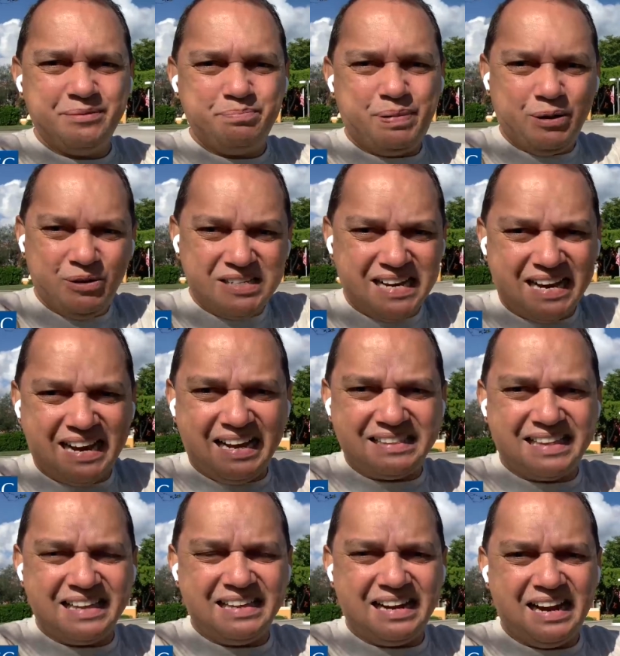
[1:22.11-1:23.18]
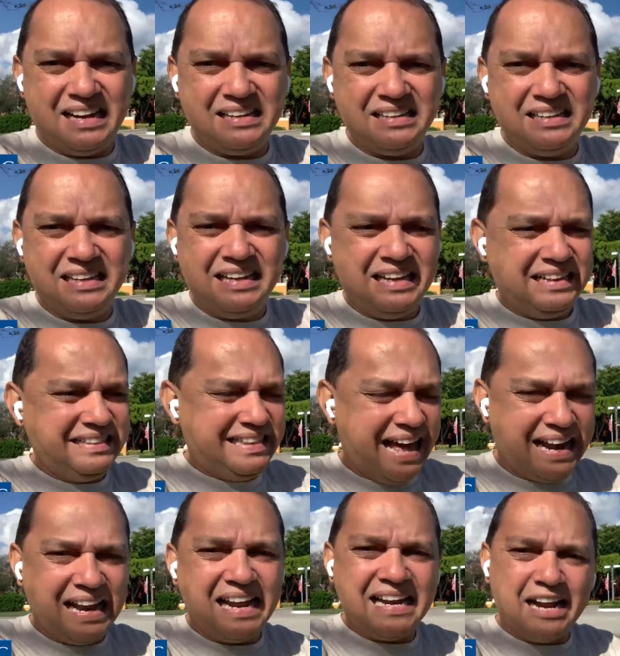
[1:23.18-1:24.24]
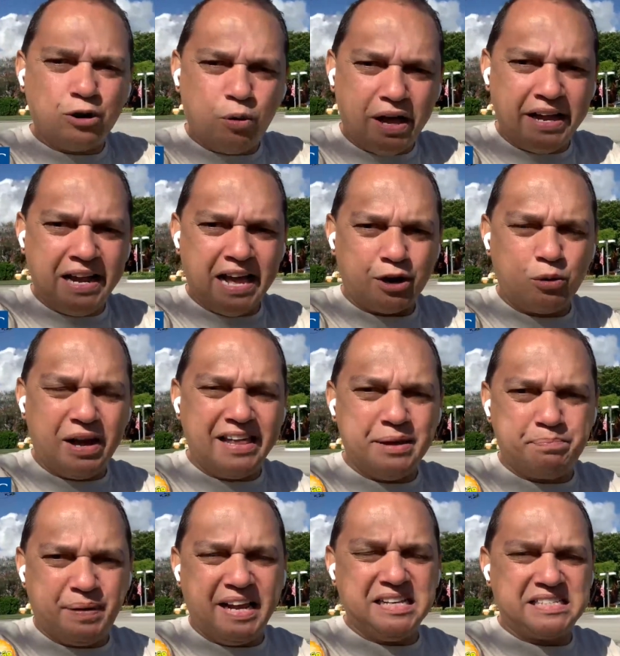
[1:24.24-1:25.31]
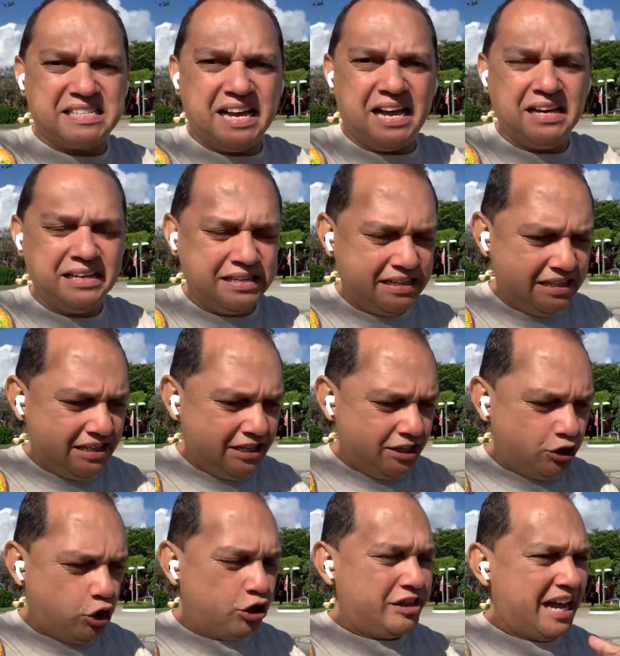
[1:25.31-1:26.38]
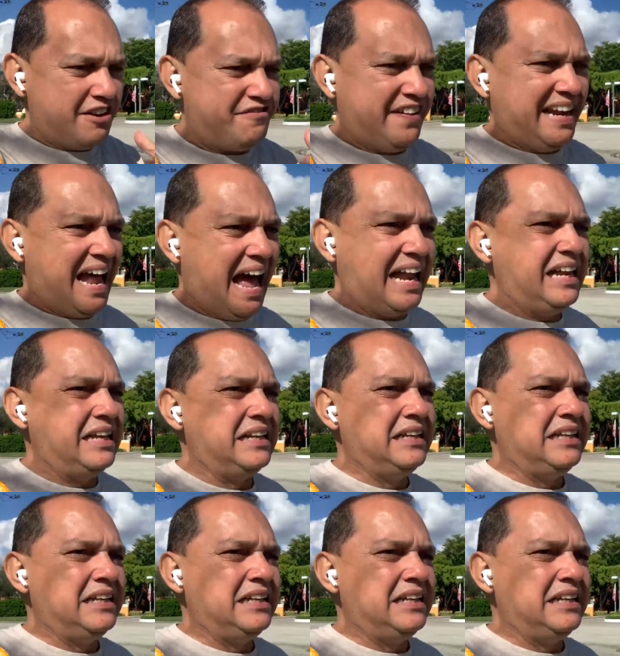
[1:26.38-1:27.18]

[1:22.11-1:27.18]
Pero esa cátedra, darla en la, en la rueda de prensa, donde al final